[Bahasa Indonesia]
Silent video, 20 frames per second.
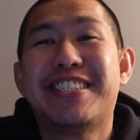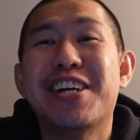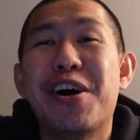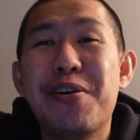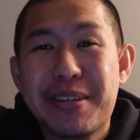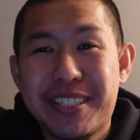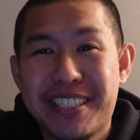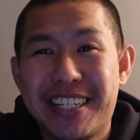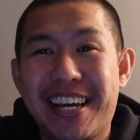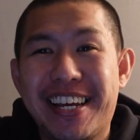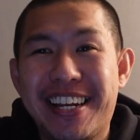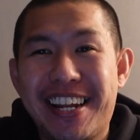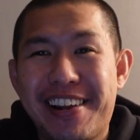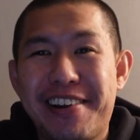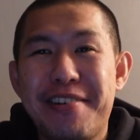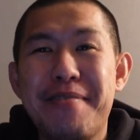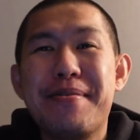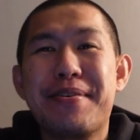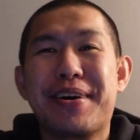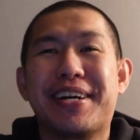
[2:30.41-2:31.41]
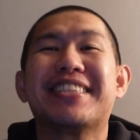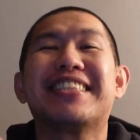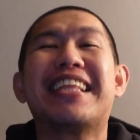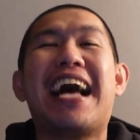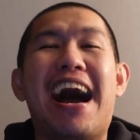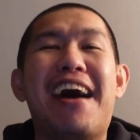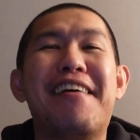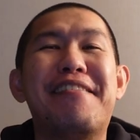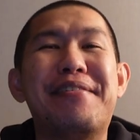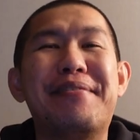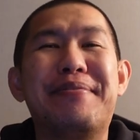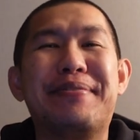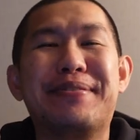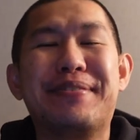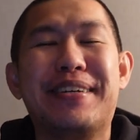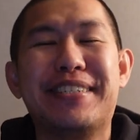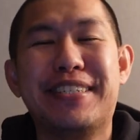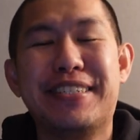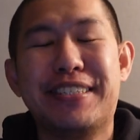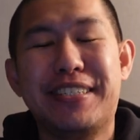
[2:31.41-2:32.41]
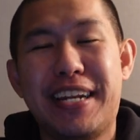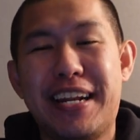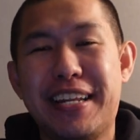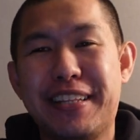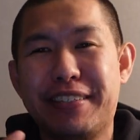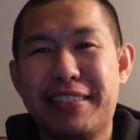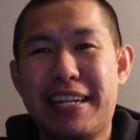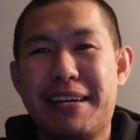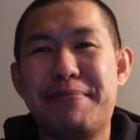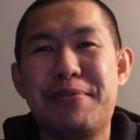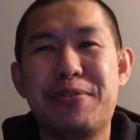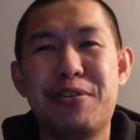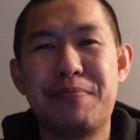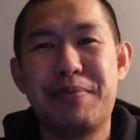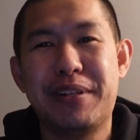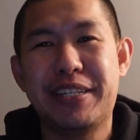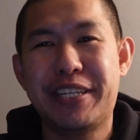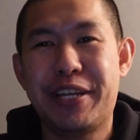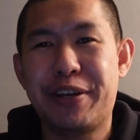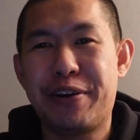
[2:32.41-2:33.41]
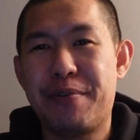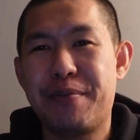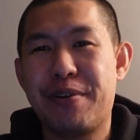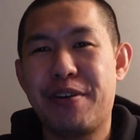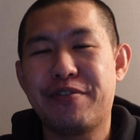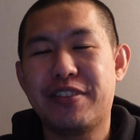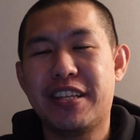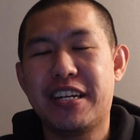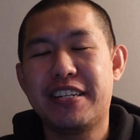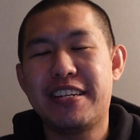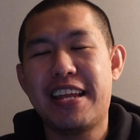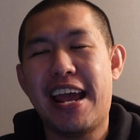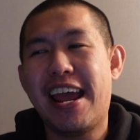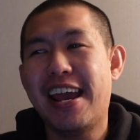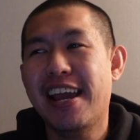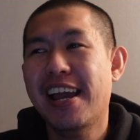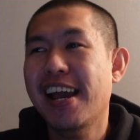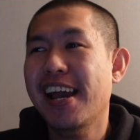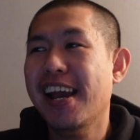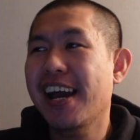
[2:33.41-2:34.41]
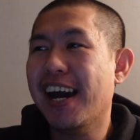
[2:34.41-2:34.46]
jokes ya dan gue baru ketawa pas baca itu dan itu kenapa gue pilih jadi comment of the day.